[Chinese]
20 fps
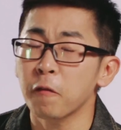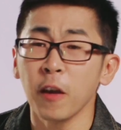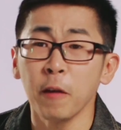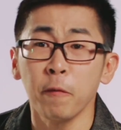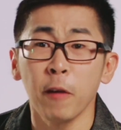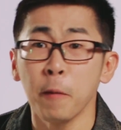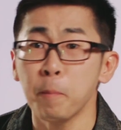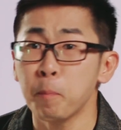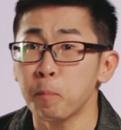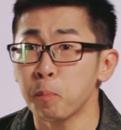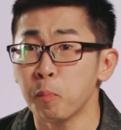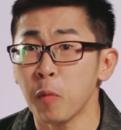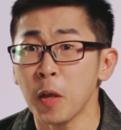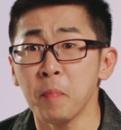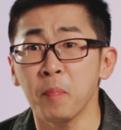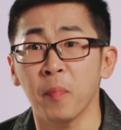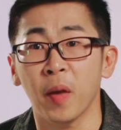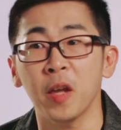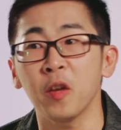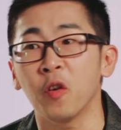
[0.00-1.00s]
菲菲
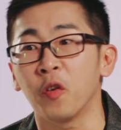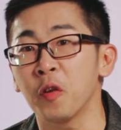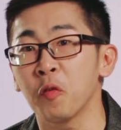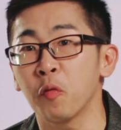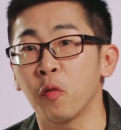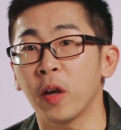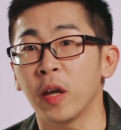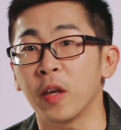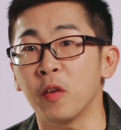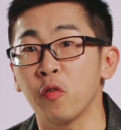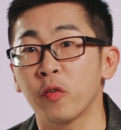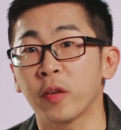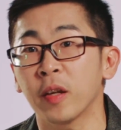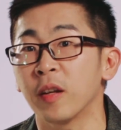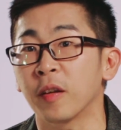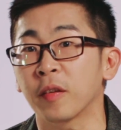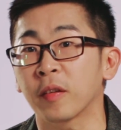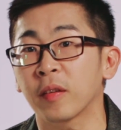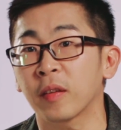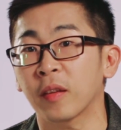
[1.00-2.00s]
并没有因为遇
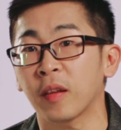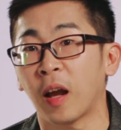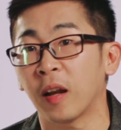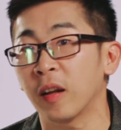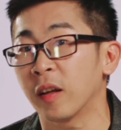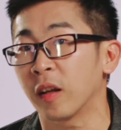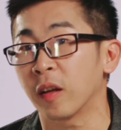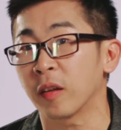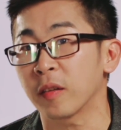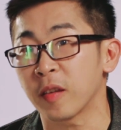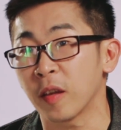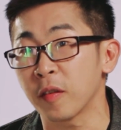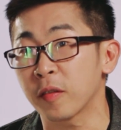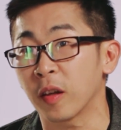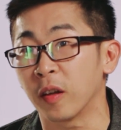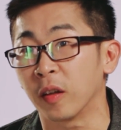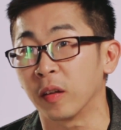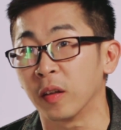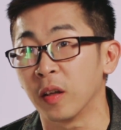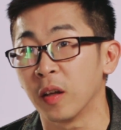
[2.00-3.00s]
见了她的先
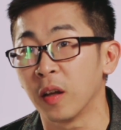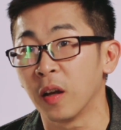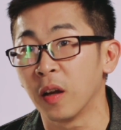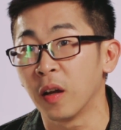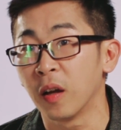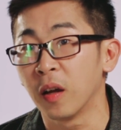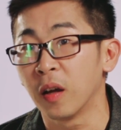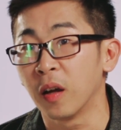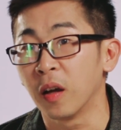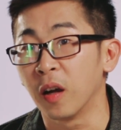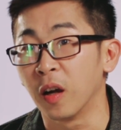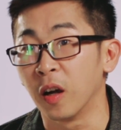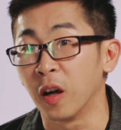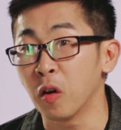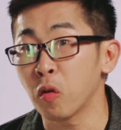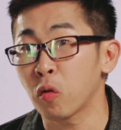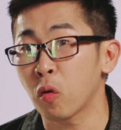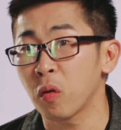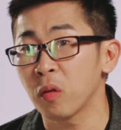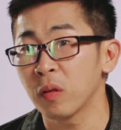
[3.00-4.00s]
生
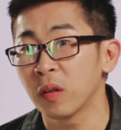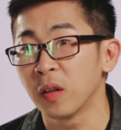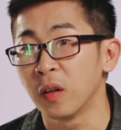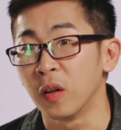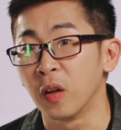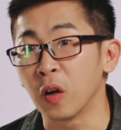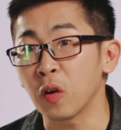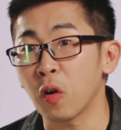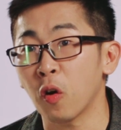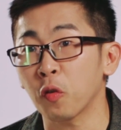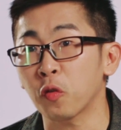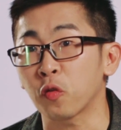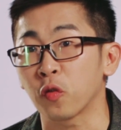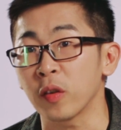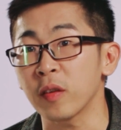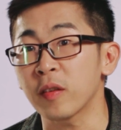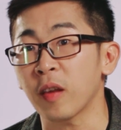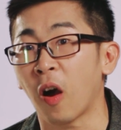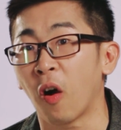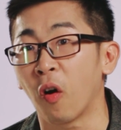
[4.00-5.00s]
而能够
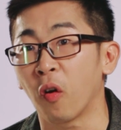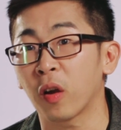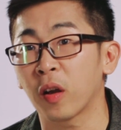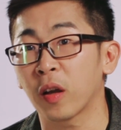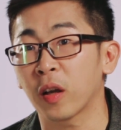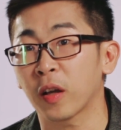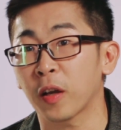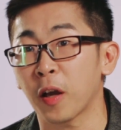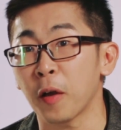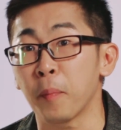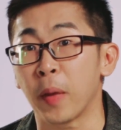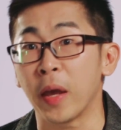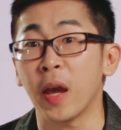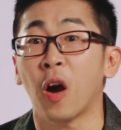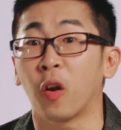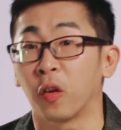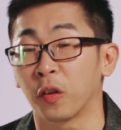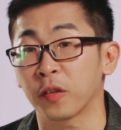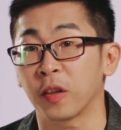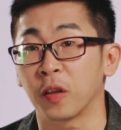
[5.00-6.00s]
寻找更美
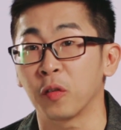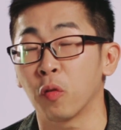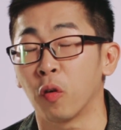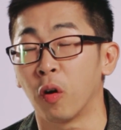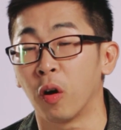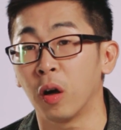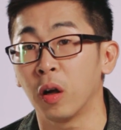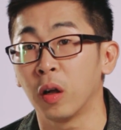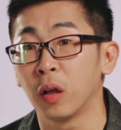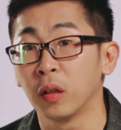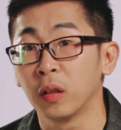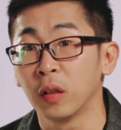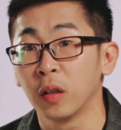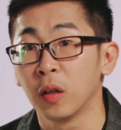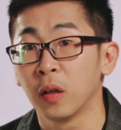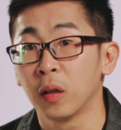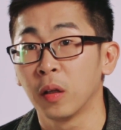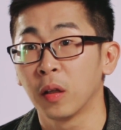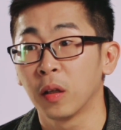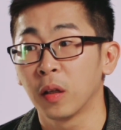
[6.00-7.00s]
好的生活，
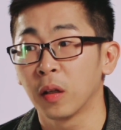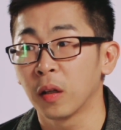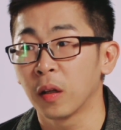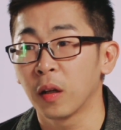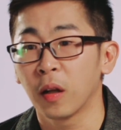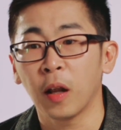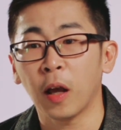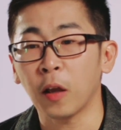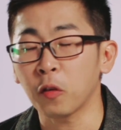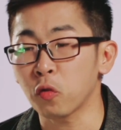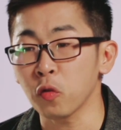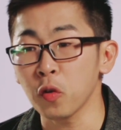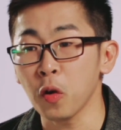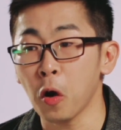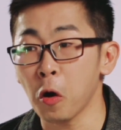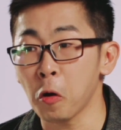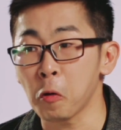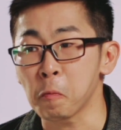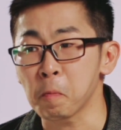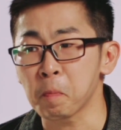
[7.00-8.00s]
她最
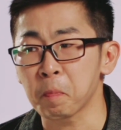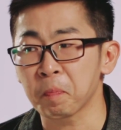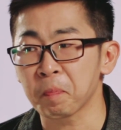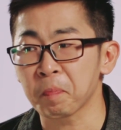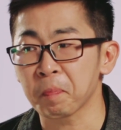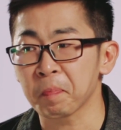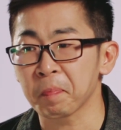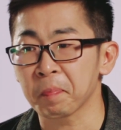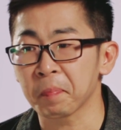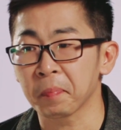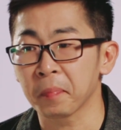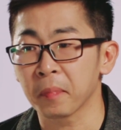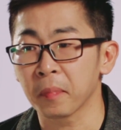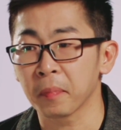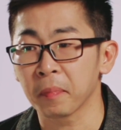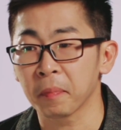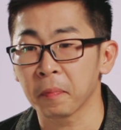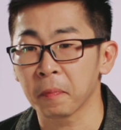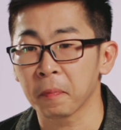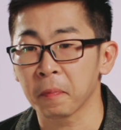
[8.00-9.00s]
后
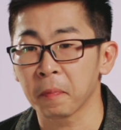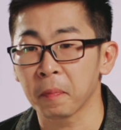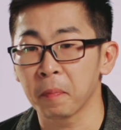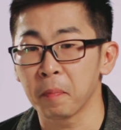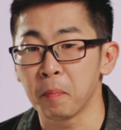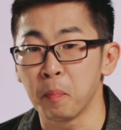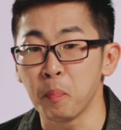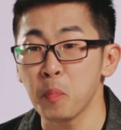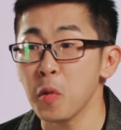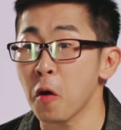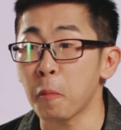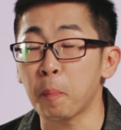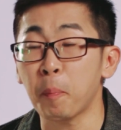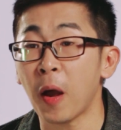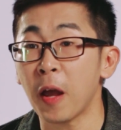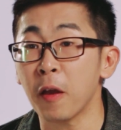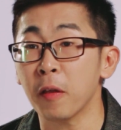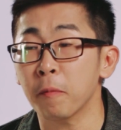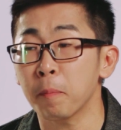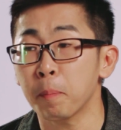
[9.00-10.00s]
没有
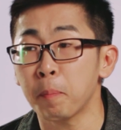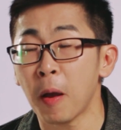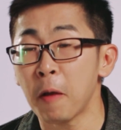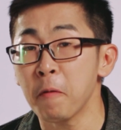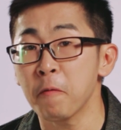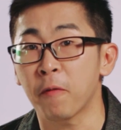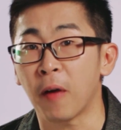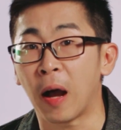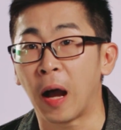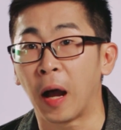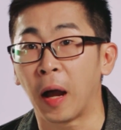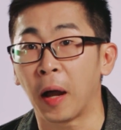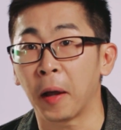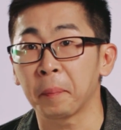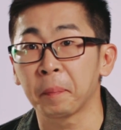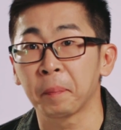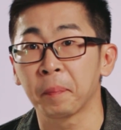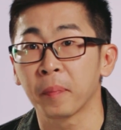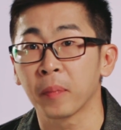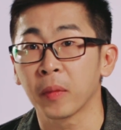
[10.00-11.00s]
办办法
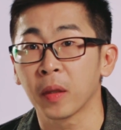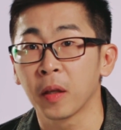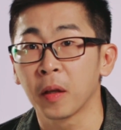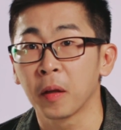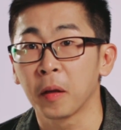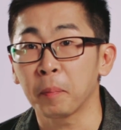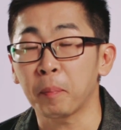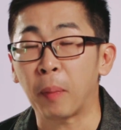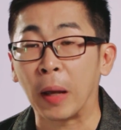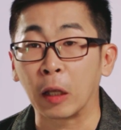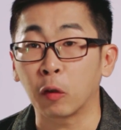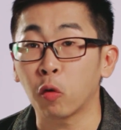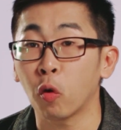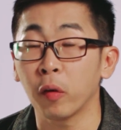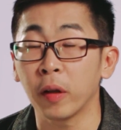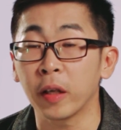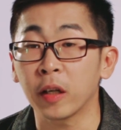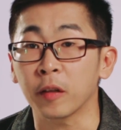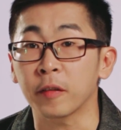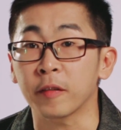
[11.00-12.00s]
摆
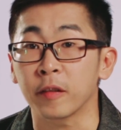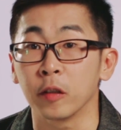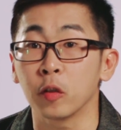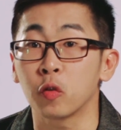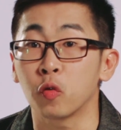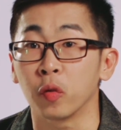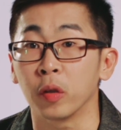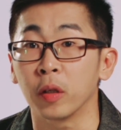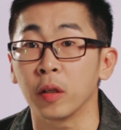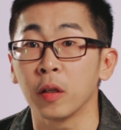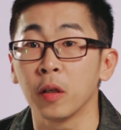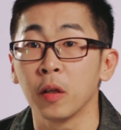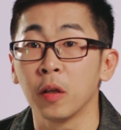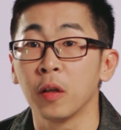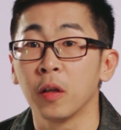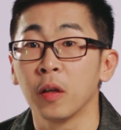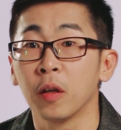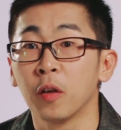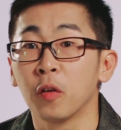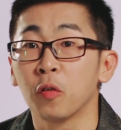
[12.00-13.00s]
脱那个时局，
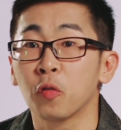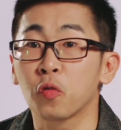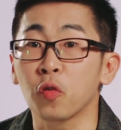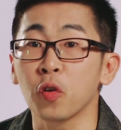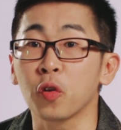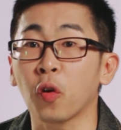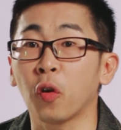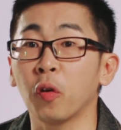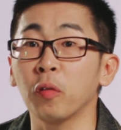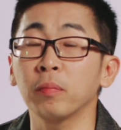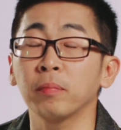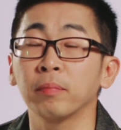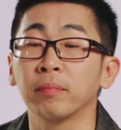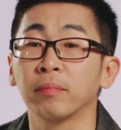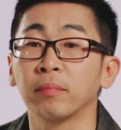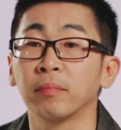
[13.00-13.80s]
最终